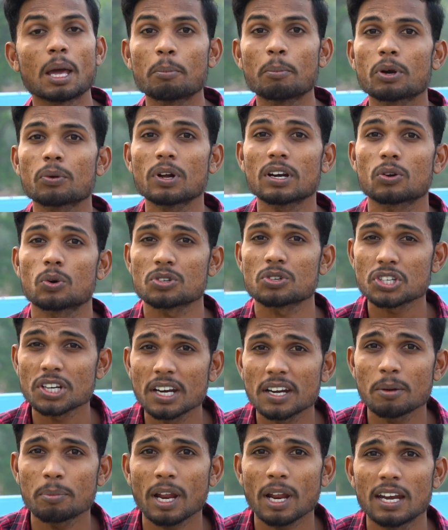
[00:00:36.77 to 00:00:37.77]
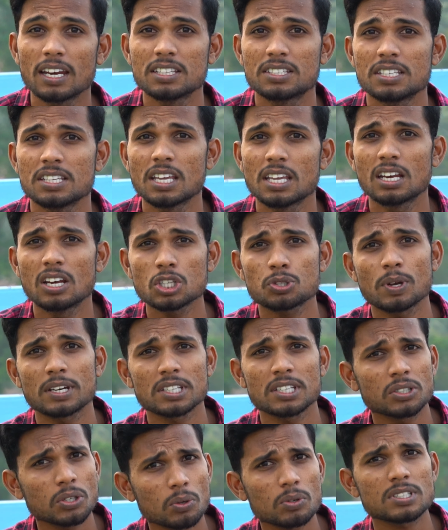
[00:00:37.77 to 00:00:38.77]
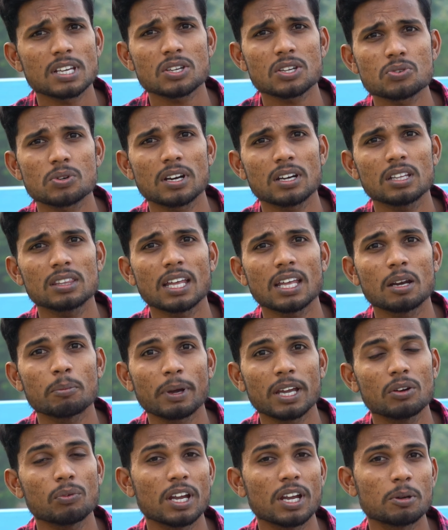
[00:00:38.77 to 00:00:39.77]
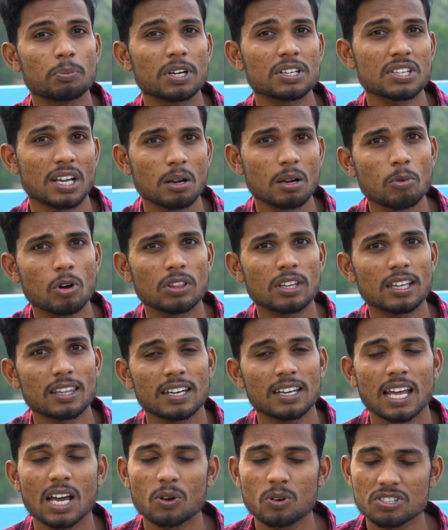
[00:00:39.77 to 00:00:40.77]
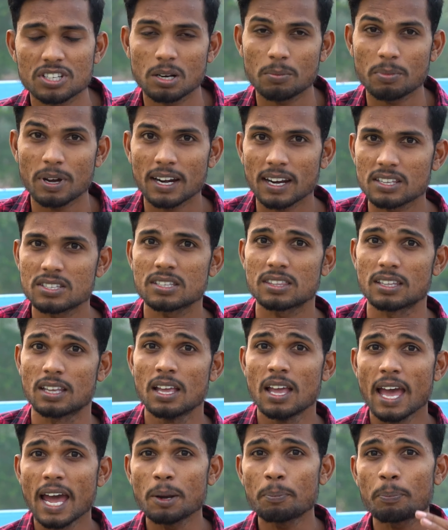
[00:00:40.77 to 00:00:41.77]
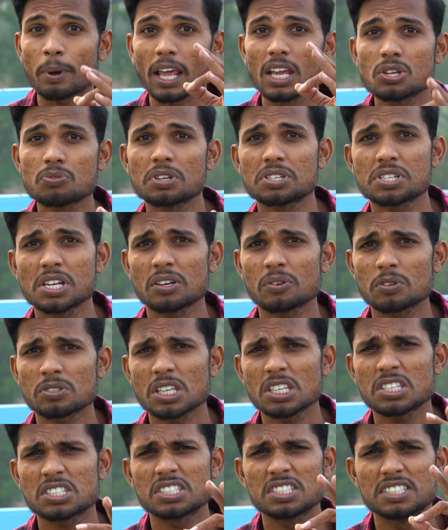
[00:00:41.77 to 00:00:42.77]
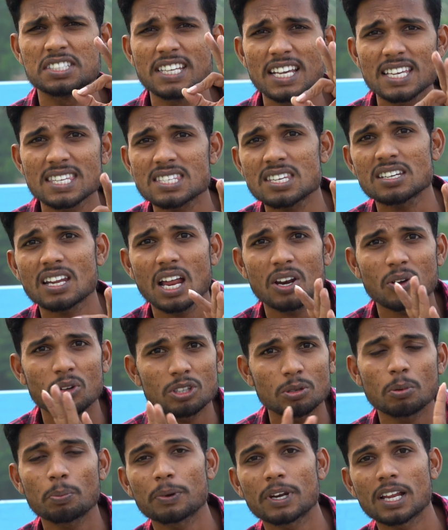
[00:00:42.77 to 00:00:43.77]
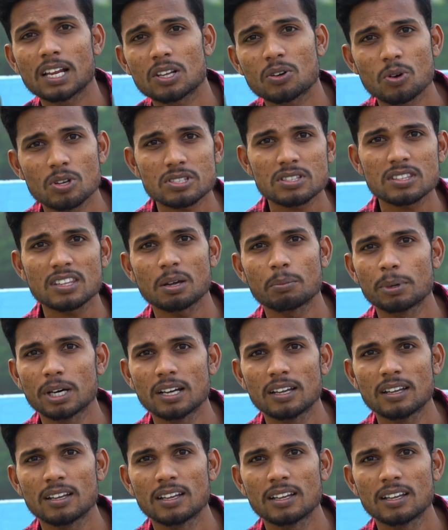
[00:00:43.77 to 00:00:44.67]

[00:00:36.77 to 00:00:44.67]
నెంబర్ వన్ రోషన్ అనే బ్రాండ్ నుంచి ఎల్లో స్వెట్ సెట్ ఒకసారి చూడండి దానిపైన వైట్ ప్రింట్ చాలా బాగుంది కదా నాకు కూడా చాలా బాగా నచ్చింది అండ్ ప్రైస్ విషయానికి వస్తే జస్ట్ నాలుగు వందల ముప్పై నాలుగు వస్తుంది అబ్బా